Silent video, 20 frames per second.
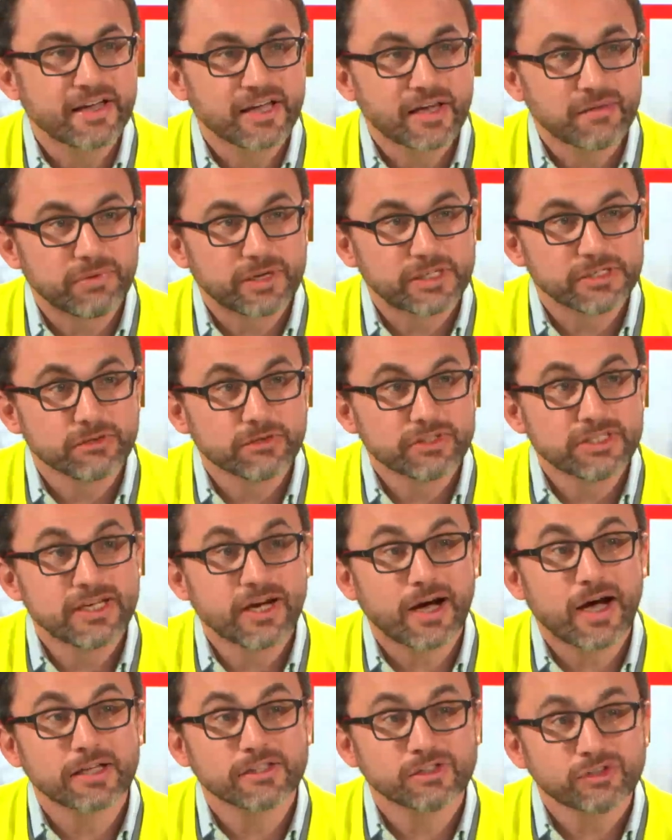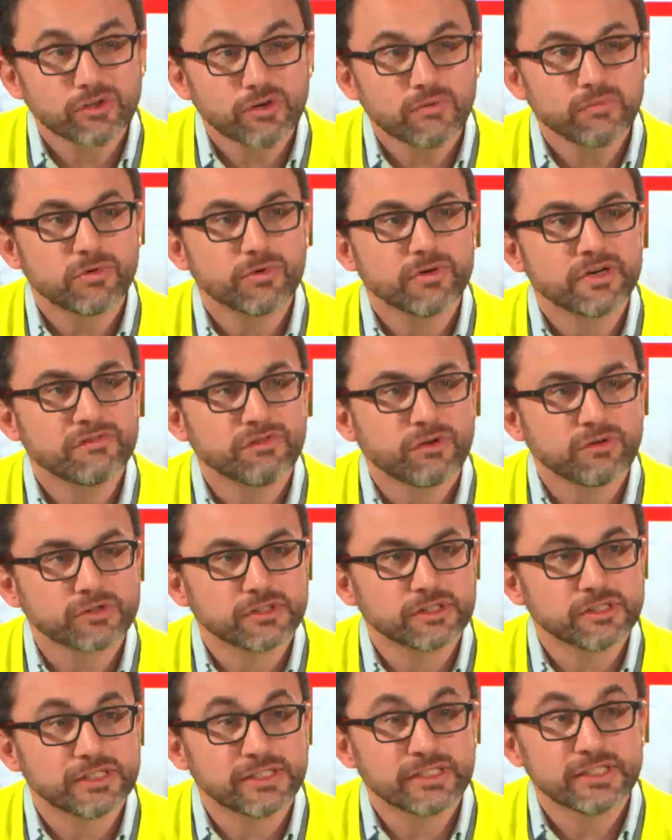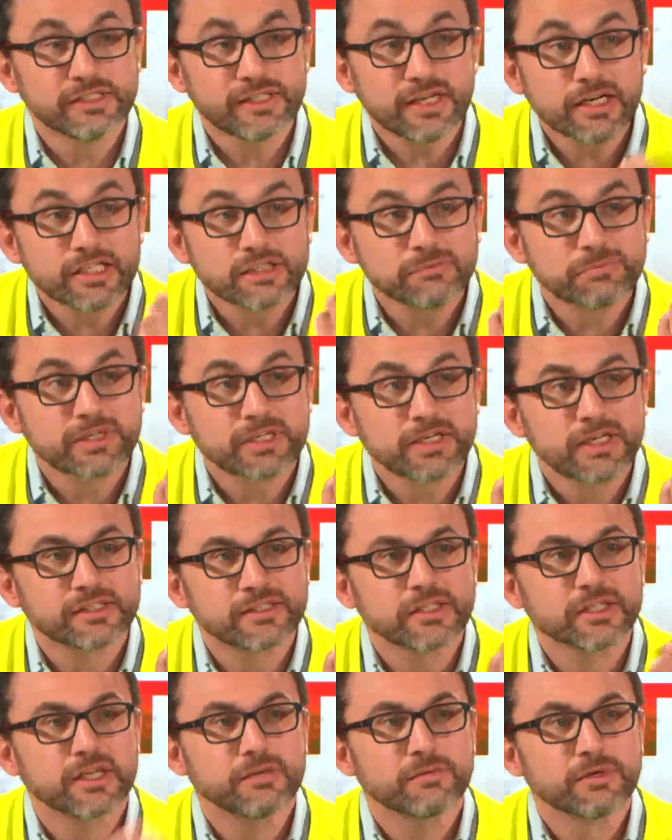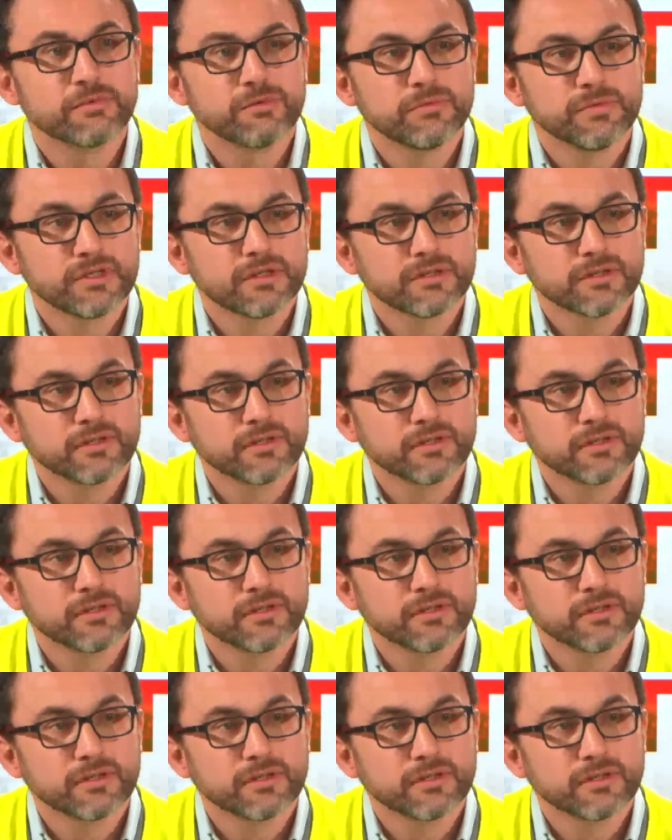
avec un président qui rassemble les Français. C'était ça l'esprit de la Ve République. Mais est-ce qu'il